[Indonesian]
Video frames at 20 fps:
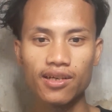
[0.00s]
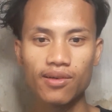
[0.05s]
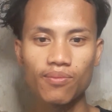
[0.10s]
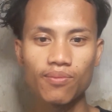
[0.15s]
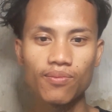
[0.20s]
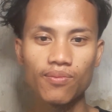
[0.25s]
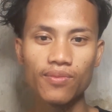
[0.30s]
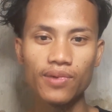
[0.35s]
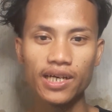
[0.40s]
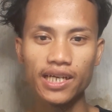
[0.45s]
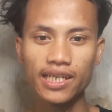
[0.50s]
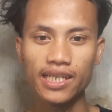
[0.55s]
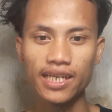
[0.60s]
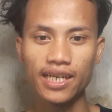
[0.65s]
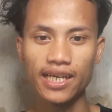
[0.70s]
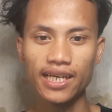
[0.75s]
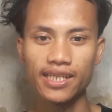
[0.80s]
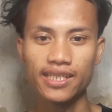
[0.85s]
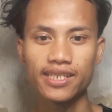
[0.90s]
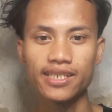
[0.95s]
kembali
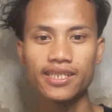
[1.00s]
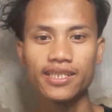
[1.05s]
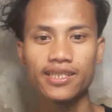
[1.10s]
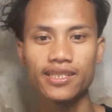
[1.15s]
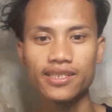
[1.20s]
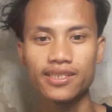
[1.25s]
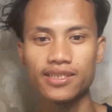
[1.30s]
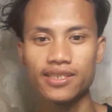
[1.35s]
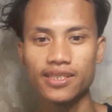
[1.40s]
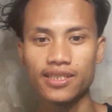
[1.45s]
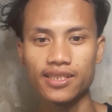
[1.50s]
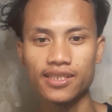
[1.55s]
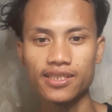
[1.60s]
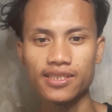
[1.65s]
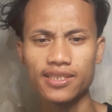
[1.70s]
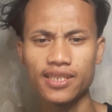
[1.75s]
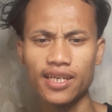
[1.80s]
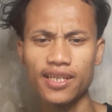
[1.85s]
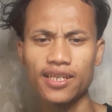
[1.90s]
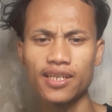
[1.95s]
lagi di
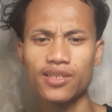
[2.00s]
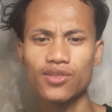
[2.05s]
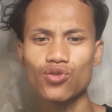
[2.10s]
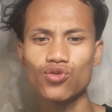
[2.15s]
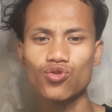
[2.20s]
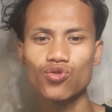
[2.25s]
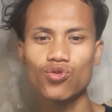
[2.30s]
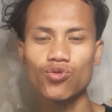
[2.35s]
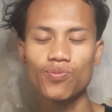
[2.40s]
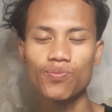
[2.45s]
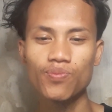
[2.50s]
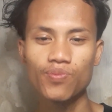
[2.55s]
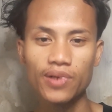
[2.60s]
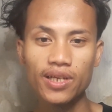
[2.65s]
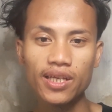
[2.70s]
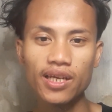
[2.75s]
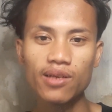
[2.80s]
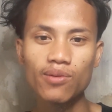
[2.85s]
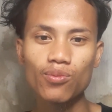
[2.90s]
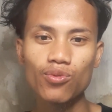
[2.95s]
channel youtube
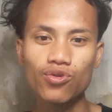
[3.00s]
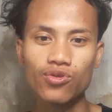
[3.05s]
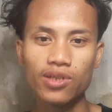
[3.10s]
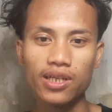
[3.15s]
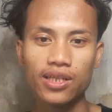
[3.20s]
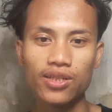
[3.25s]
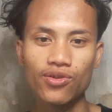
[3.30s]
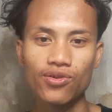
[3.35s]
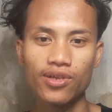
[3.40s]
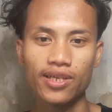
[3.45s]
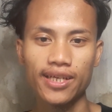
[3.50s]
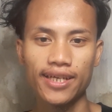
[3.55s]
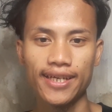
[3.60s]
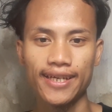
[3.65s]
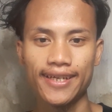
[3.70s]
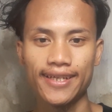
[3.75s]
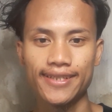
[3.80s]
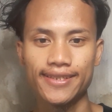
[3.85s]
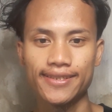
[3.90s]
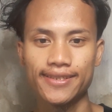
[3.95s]
Brian Putranto
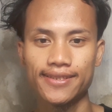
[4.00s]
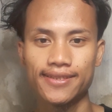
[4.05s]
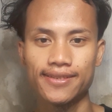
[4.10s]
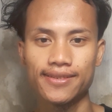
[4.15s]
guys